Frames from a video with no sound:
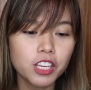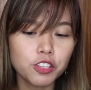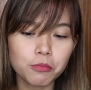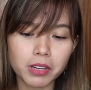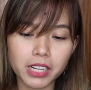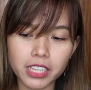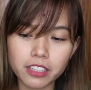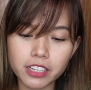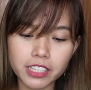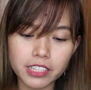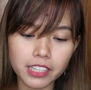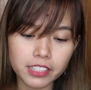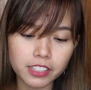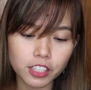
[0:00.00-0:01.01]
Yung mga
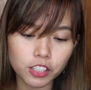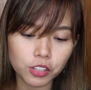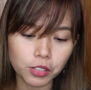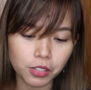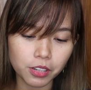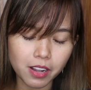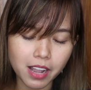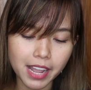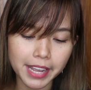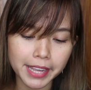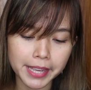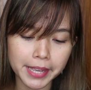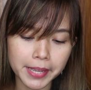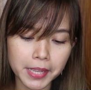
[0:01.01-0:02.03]
ingredients nito
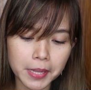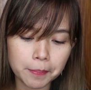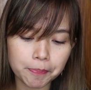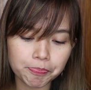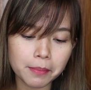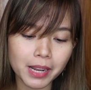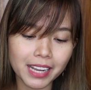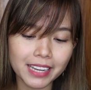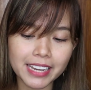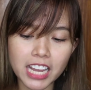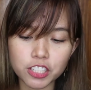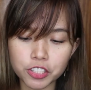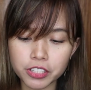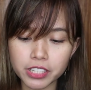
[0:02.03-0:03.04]
ay mga
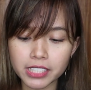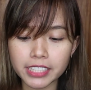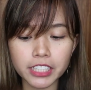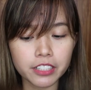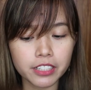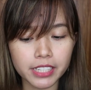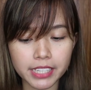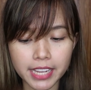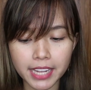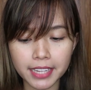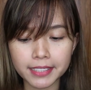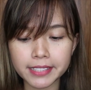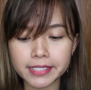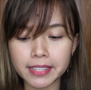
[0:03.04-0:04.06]
natural
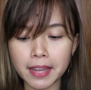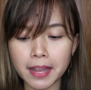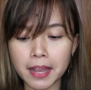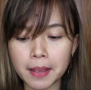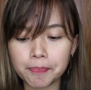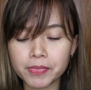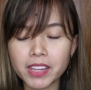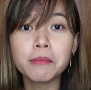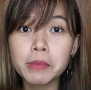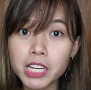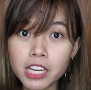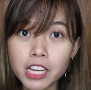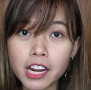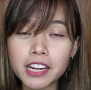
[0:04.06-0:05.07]
ingredients na
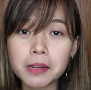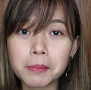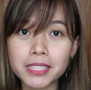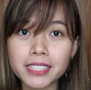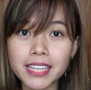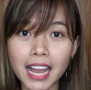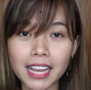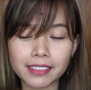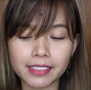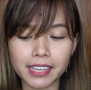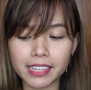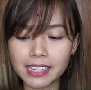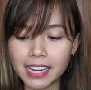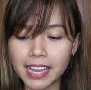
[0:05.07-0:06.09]
familiar naman sa
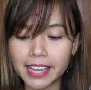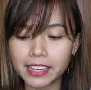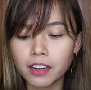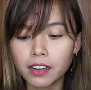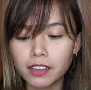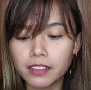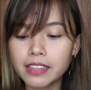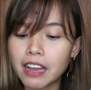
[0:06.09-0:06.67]
atin like uh,